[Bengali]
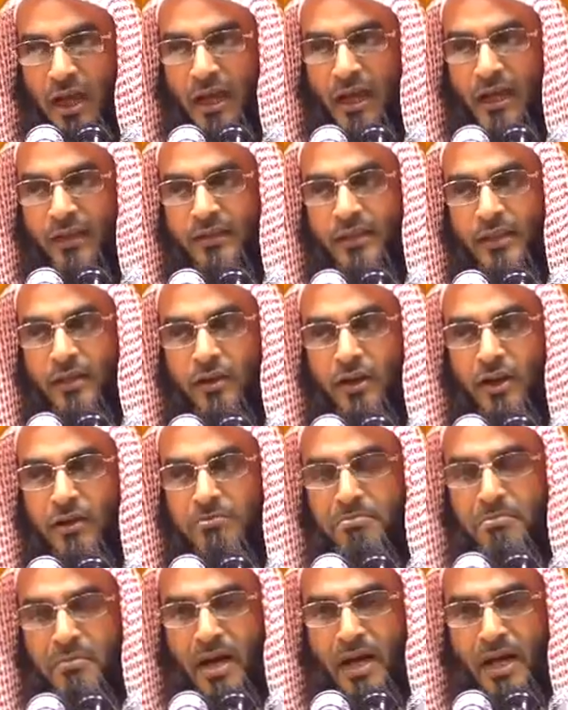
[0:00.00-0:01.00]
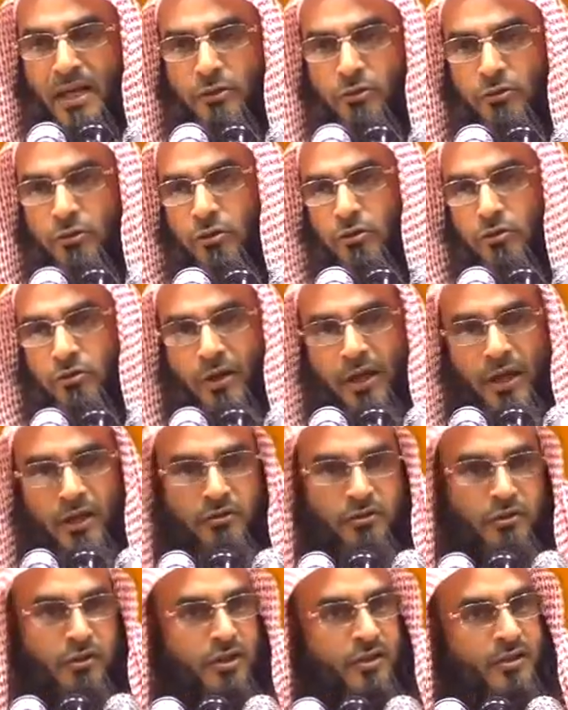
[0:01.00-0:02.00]
হাতে গণা মাত্র
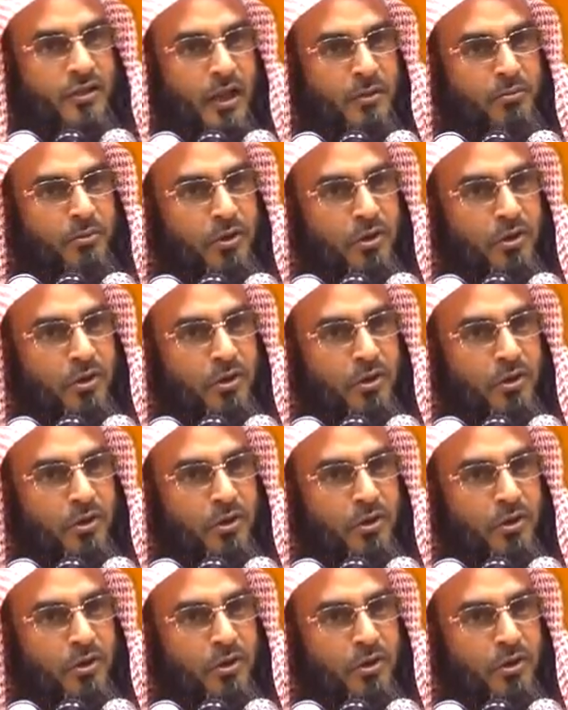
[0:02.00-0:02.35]
কয়েকজন ইসলাম